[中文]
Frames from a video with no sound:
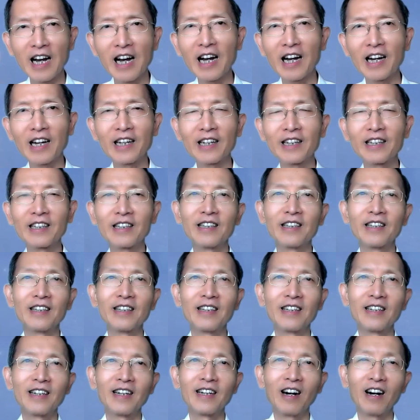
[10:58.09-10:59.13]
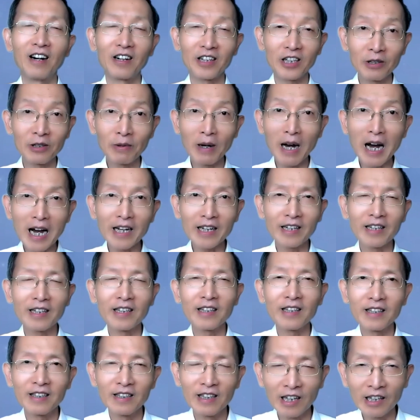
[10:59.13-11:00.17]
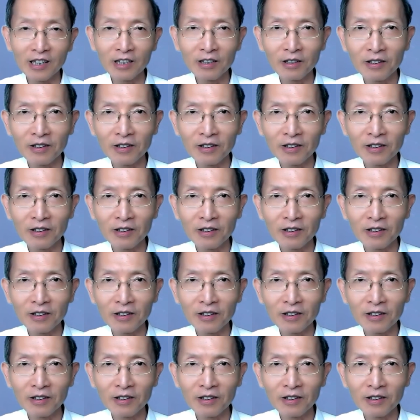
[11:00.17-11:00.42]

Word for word: 爱啊！因为爱能